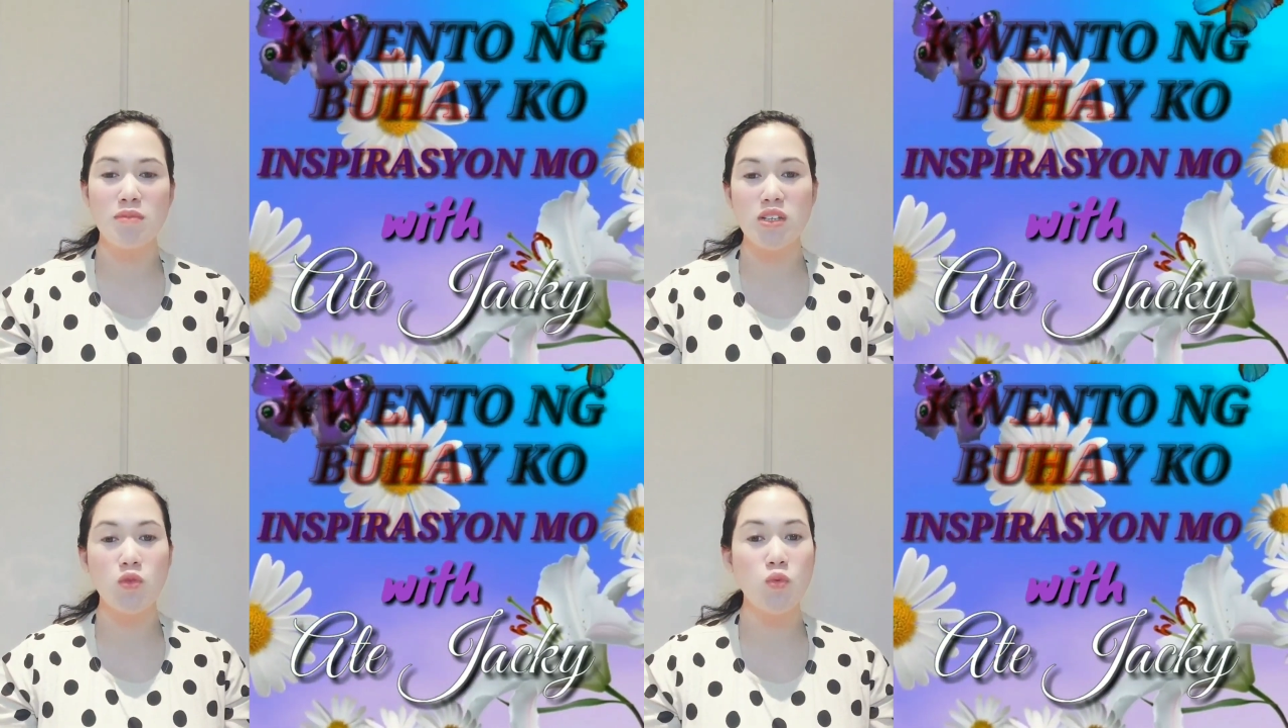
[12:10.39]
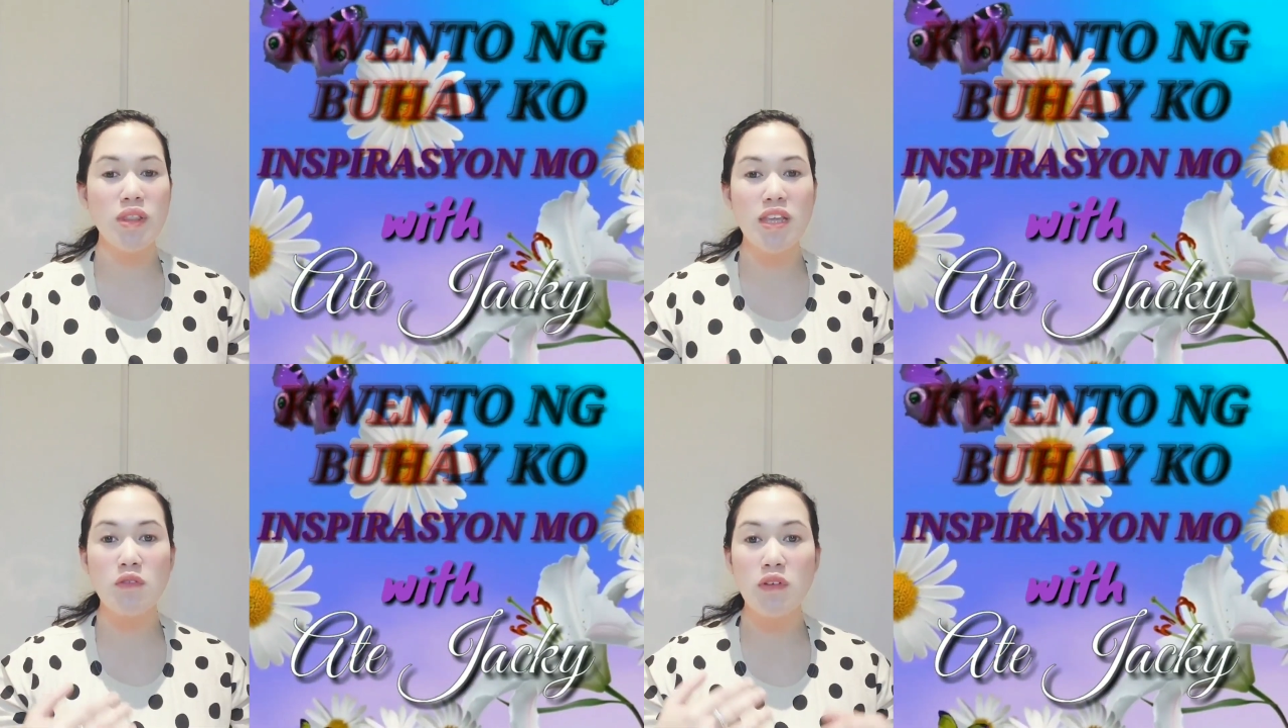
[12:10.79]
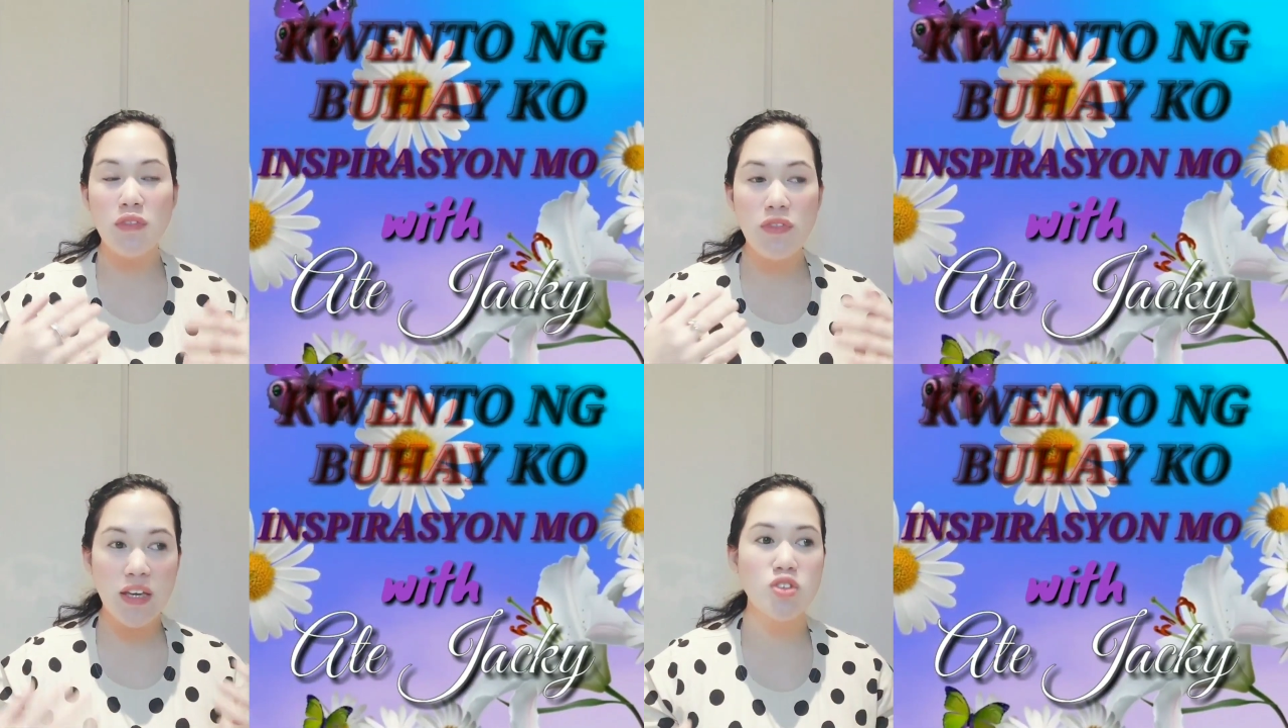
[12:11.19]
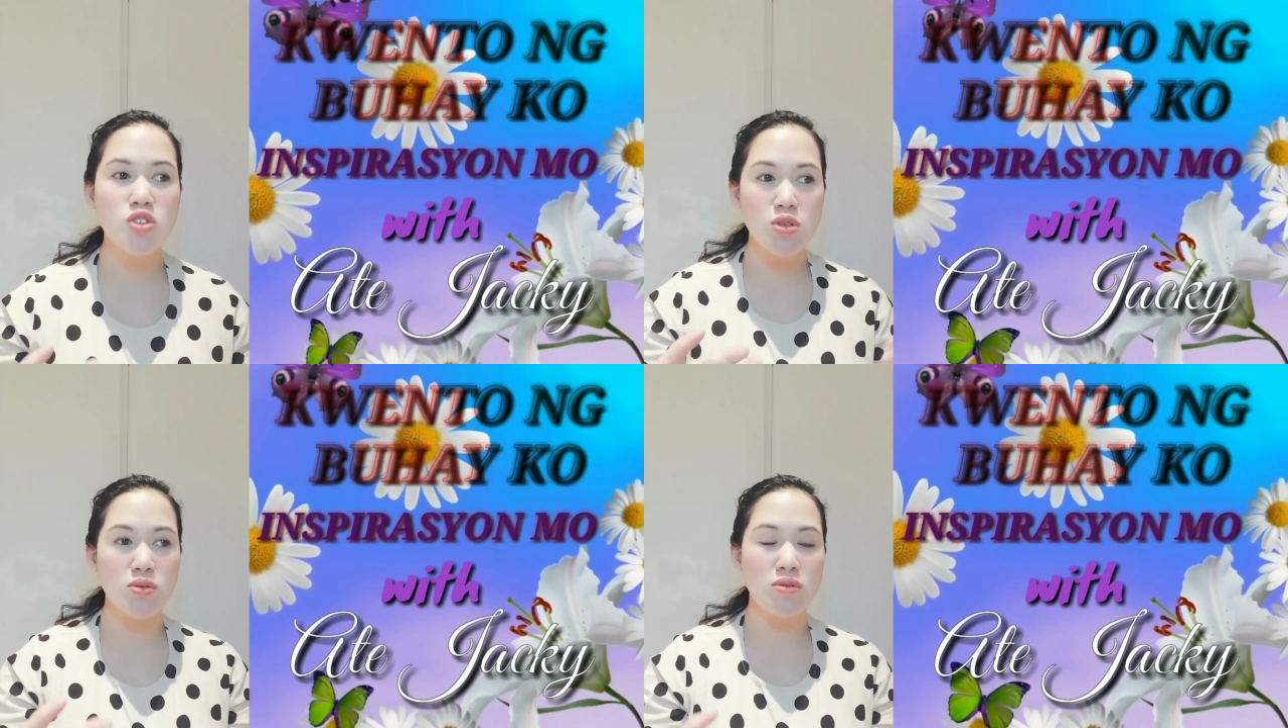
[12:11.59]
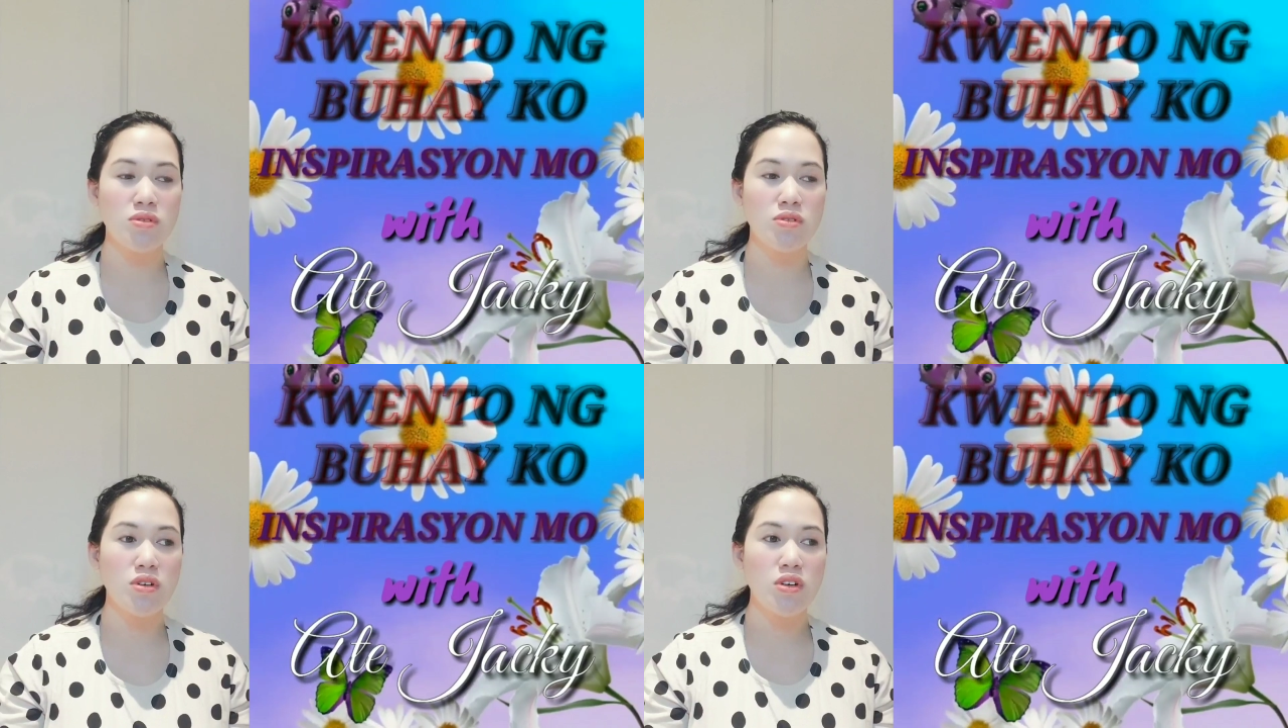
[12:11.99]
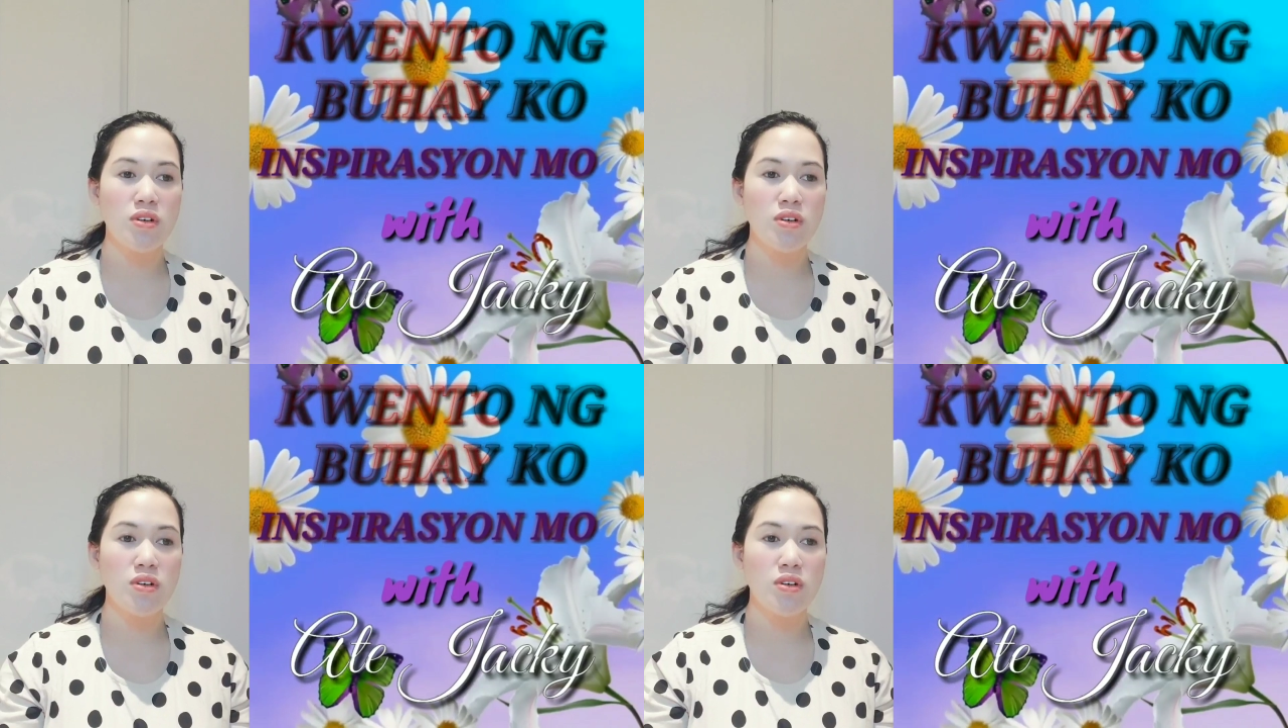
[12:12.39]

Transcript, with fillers: but we never think to